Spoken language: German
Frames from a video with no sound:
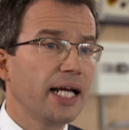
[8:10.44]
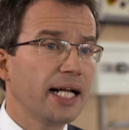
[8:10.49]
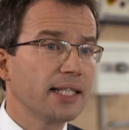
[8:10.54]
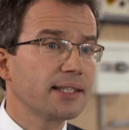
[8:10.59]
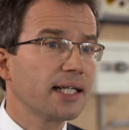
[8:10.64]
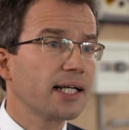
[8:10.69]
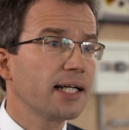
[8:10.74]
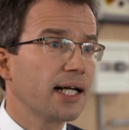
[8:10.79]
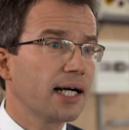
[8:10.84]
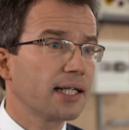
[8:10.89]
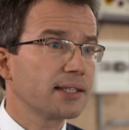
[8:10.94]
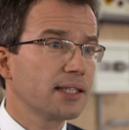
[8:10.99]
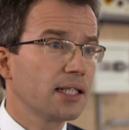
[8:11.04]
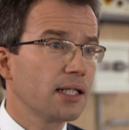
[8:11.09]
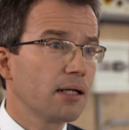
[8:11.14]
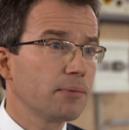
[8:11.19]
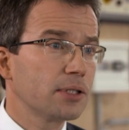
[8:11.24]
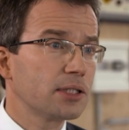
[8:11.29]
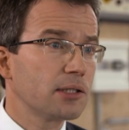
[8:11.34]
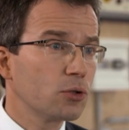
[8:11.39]
älteren
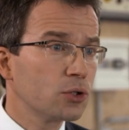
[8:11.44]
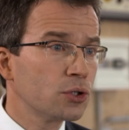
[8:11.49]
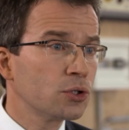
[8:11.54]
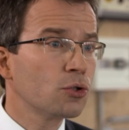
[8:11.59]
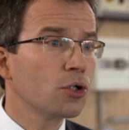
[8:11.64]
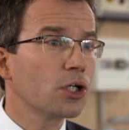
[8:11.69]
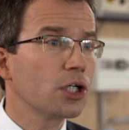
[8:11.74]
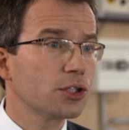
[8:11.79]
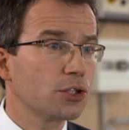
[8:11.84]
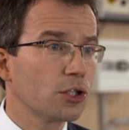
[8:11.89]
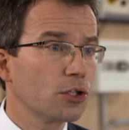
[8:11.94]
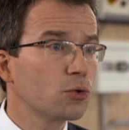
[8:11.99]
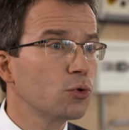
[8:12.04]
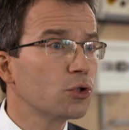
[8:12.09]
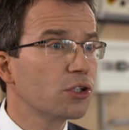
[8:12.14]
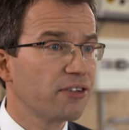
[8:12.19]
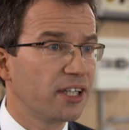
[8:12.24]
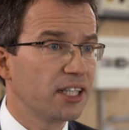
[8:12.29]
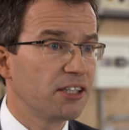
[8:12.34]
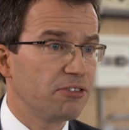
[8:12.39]
Langzeitarbeitslosen durchaus auch
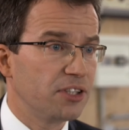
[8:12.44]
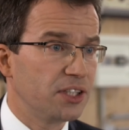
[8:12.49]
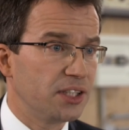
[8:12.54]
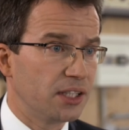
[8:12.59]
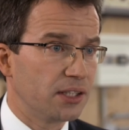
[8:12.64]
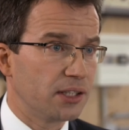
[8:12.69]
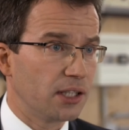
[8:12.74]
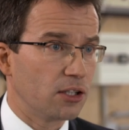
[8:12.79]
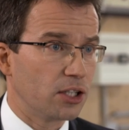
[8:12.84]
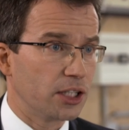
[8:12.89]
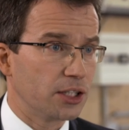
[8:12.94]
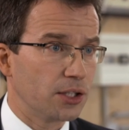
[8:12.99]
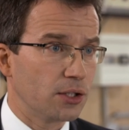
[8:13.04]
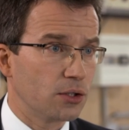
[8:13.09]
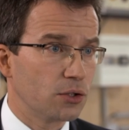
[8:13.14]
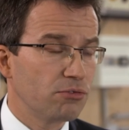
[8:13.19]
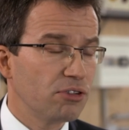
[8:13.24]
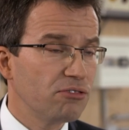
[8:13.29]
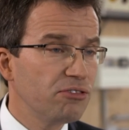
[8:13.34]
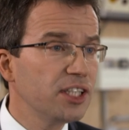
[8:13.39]
gut qualifizierte Leute.
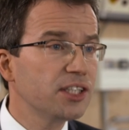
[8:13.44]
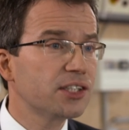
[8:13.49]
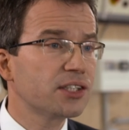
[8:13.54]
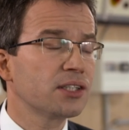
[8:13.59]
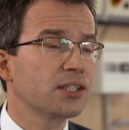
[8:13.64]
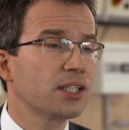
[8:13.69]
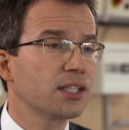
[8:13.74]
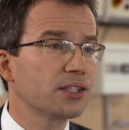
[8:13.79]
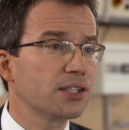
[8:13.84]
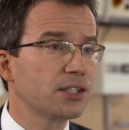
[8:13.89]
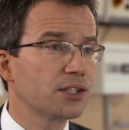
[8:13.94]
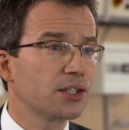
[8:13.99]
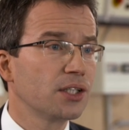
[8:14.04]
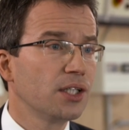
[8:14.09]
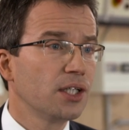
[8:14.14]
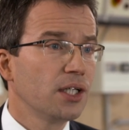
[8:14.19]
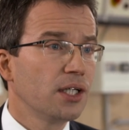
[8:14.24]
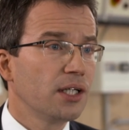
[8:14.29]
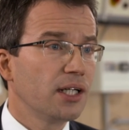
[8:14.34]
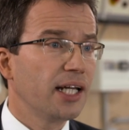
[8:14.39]
Und wir wissen, dass es
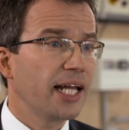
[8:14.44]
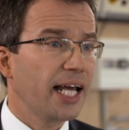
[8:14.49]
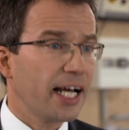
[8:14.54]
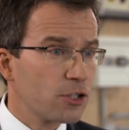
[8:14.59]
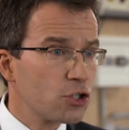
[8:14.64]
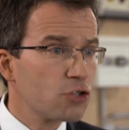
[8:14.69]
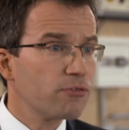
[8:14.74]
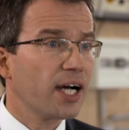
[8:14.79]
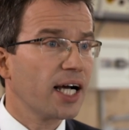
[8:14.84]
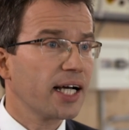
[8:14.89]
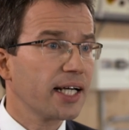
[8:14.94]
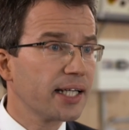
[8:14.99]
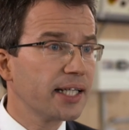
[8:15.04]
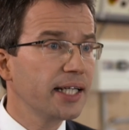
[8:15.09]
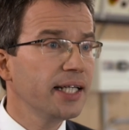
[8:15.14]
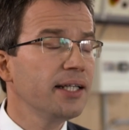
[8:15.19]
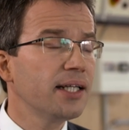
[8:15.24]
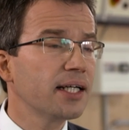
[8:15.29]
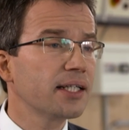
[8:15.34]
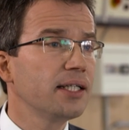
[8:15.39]
lernschwache
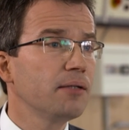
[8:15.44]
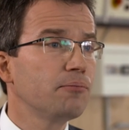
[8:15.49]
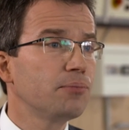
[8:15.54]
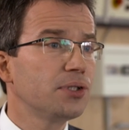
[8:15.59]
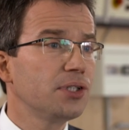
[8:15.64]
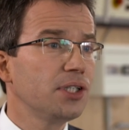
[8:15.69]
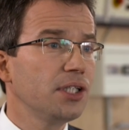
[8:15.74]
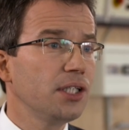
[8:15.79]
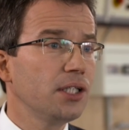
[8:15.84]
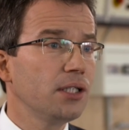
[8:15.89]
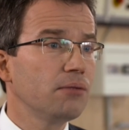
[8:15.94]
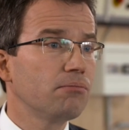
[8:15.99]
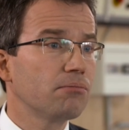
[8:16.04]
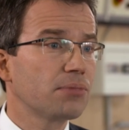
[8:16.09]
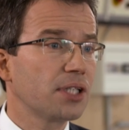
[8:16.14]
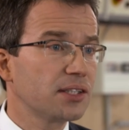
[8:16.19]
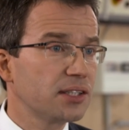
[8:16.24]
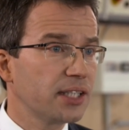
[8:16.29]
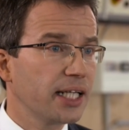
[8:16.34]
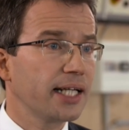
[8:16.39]
Kinder gibt, die
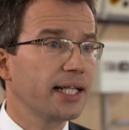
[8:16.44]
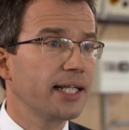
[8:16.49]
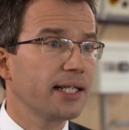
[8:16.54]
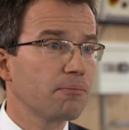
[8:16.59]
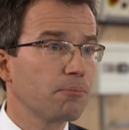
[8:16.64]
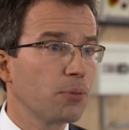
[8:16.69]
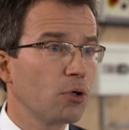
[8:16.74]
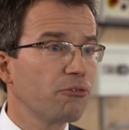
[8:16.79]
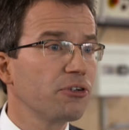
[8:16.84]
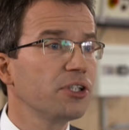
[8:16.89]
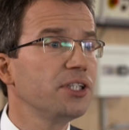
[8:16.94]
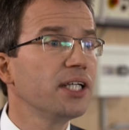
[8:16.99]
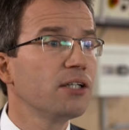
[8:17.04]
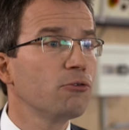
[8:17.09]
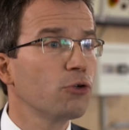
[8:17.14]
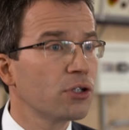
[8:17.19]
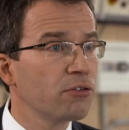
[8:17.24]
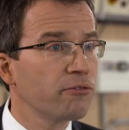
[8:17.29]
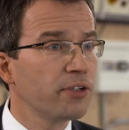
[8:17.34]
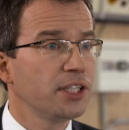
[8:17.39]
tatsächlich profitieren
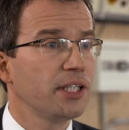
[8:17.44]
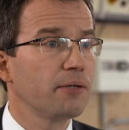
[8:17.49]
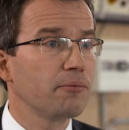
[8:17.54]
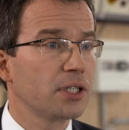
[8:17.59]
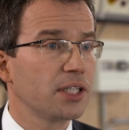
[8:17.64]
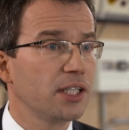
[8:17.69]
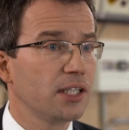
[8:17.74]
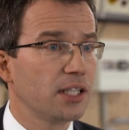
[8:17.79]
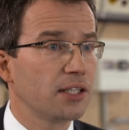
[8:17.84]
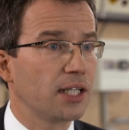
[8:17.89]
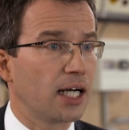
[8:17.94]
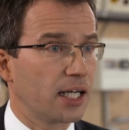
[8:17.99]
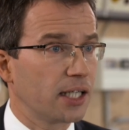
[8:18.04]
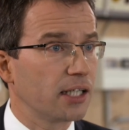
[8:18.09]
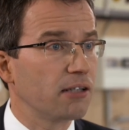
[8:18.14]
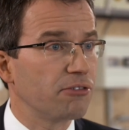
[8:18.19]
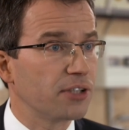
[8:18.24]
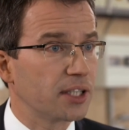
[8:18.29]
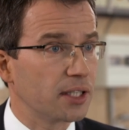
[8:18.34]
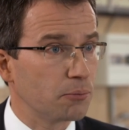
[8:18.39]
würden, wenn jemand ihnen
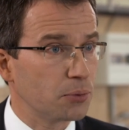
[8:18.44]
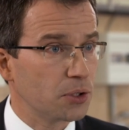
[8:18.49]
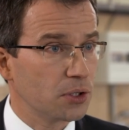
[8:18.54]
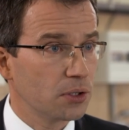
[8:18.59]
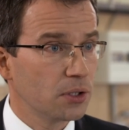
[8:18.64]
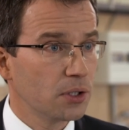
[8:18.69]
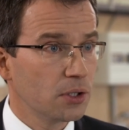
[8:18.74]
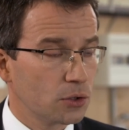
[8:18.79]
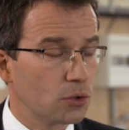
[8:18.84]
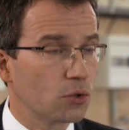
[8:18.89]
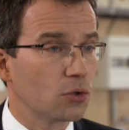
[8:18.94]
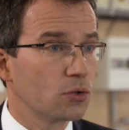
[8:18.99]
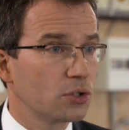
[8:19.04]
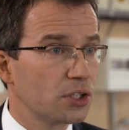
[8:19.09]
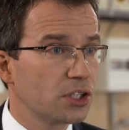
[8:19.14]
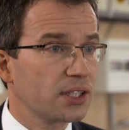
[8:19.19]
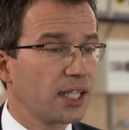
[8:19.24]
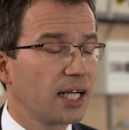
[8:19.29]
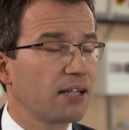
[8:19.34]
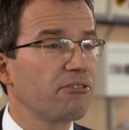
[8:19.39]
Nachhilfe gibt. So, und
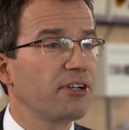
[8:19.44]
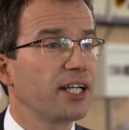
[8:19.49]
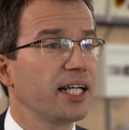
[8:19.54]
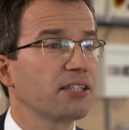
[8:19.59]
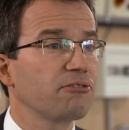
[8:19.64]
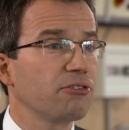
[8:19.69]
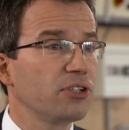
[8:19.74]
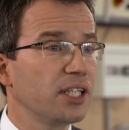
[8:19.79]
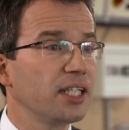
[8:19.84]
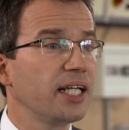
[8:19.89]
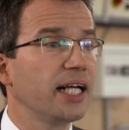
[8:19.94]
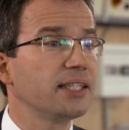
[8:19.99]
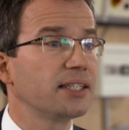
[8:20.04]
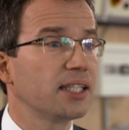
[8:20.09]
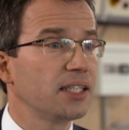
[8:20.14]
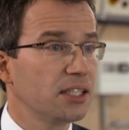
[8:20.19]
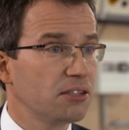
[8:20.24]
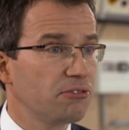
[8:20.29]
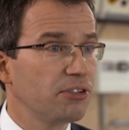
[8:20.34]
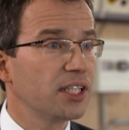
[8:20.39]
das kann vielleicht von den
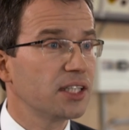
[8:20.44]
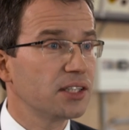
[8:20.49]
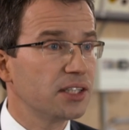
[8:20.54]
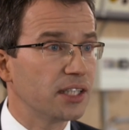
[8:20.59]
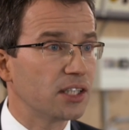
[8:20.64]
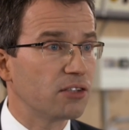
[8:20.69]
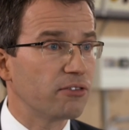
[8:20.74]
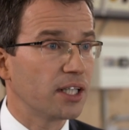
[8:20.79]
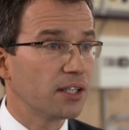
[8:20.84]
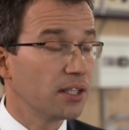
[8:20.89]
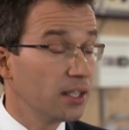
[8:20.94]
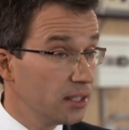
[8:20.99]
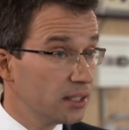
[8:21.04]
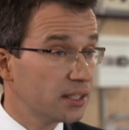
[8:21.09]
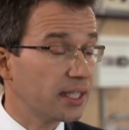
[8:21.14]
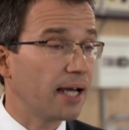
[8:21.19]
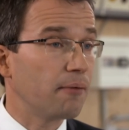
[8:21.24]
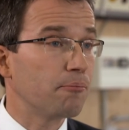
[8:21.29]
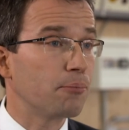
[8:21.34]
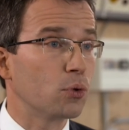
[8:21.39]
Eltern nicht finanziert werden. Das
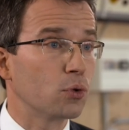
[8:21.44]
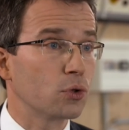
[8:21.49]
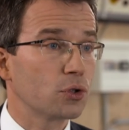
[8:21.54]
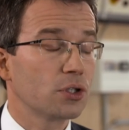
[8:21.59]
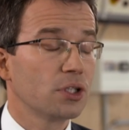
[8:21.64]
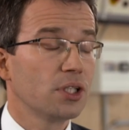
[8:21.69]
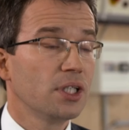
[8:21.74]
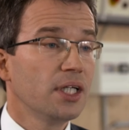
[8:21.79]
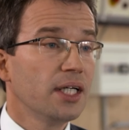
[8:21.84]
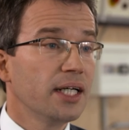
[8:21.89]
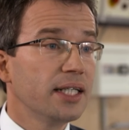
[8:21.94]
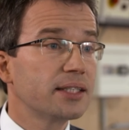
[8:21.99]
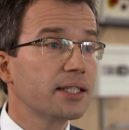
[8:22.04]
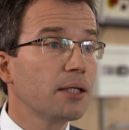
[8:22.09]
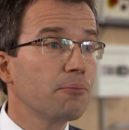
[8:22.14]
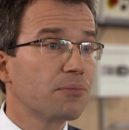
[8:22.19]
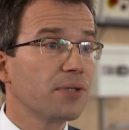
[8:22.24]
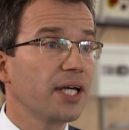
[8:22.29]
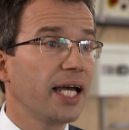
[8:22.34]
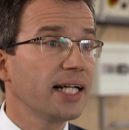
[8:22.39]
ist ein Punkt. Es
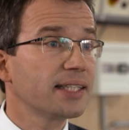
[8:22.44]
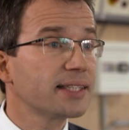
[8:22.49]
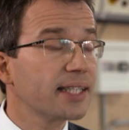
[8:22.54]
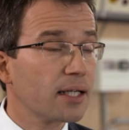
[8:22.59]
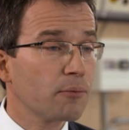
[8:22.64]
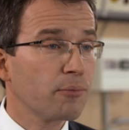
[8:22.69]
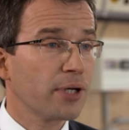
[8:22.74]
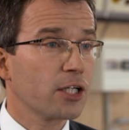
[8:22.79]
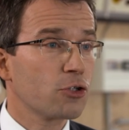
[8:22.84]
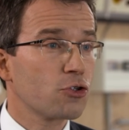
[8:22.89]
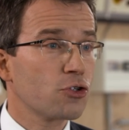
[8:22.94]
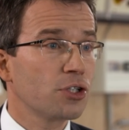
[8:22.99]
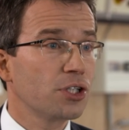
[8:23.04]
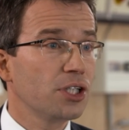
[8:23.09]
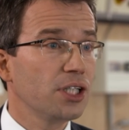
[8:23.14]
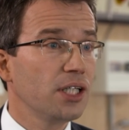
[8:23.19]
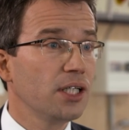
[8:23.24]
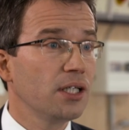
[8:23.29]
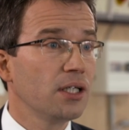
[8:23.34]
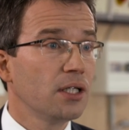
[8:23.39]
gibt ältere Menschen,
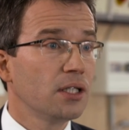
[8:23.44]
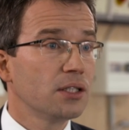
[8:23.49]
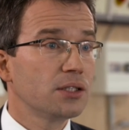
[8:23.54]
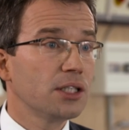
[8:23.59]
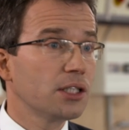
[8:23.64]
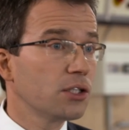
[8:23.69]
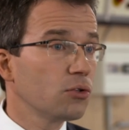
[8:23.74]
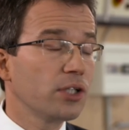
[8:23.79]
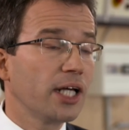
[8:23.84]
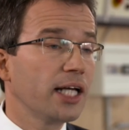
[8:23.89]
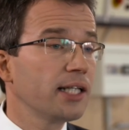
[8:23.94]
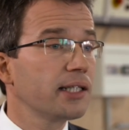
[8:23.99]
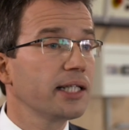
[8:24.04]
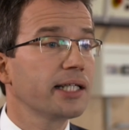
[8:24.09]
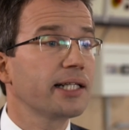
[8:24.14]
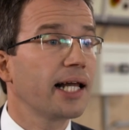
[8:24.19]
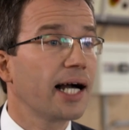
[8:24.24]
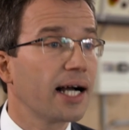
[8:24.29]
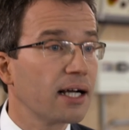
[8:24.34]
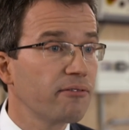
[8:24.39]
die sich
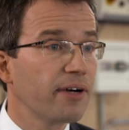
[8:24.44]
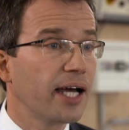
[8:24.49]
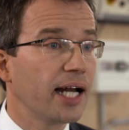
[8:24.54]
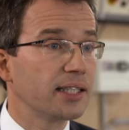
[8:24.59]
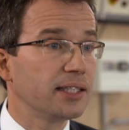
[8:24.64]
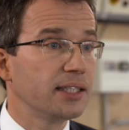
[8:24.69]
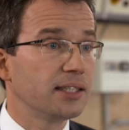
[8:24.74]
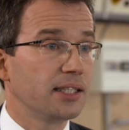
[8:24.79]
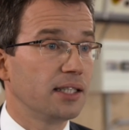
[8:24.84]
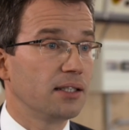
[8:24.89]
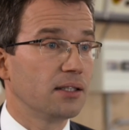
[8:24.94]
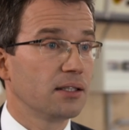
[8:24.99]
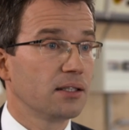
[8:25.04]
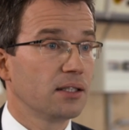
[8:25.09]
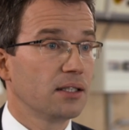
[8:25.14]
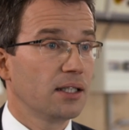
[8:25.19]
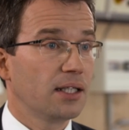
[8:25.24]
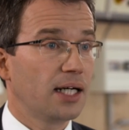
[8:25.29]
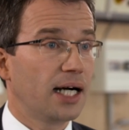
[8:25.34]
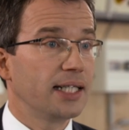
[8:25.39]
unendlich langweilen in den
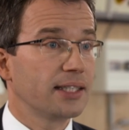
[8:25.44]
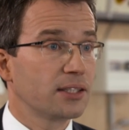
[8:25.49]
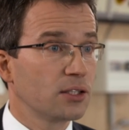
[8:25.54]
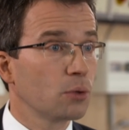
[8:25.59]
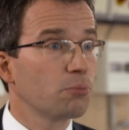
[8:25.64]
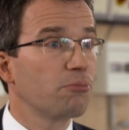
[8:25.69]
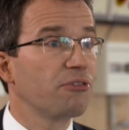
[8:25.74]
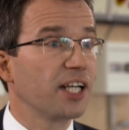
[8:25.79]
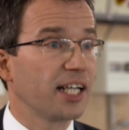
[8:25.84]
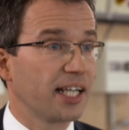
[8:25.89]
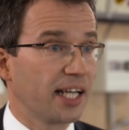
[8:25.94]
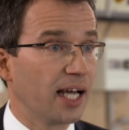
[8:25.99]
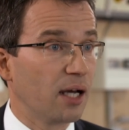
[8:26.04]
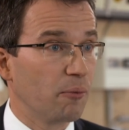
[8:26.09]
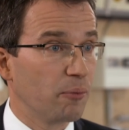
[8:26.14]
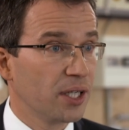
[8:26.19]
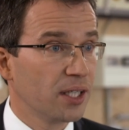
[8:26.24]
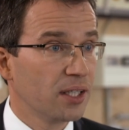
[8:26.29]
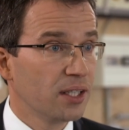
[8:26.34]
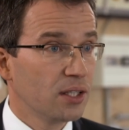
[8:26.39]
Alten- und
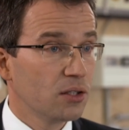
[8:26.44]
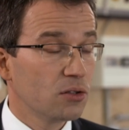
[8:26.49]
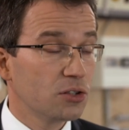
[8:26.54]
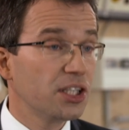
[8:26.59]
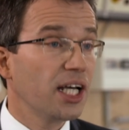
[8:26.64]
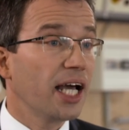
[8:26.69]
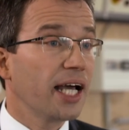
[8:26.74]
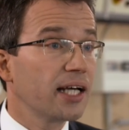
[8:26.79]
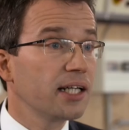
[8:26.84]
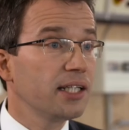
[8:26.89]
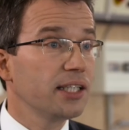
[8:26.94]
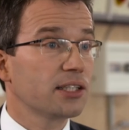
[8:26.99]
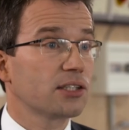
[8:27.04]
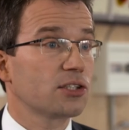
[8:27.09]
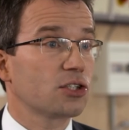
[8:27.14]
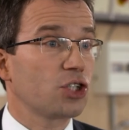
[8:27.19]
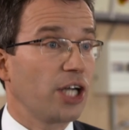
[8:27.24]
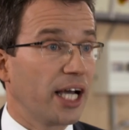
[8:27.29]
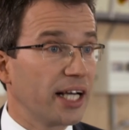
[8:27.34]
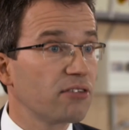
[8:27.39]
Pflegeheimen und die
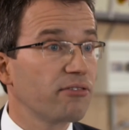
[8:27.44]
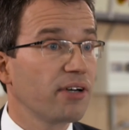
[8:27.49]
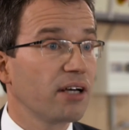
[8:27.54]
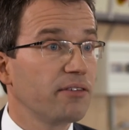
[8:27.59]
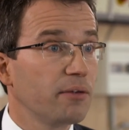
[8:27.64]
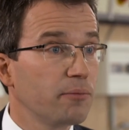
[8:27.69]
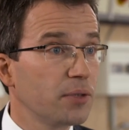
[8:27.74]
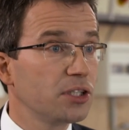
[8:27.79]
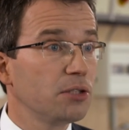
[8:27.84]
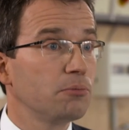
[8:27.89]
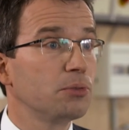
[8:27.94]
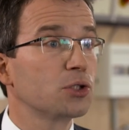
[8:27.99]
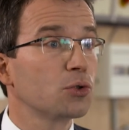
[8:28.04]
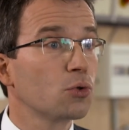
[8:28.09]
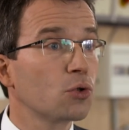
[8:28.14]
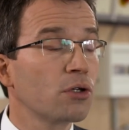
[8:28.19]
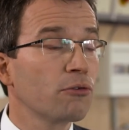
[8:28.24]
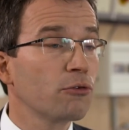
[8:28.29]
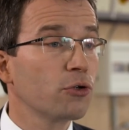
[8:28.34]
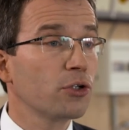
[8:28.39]
eigentlich gescheit wäre, wenn man die besuchen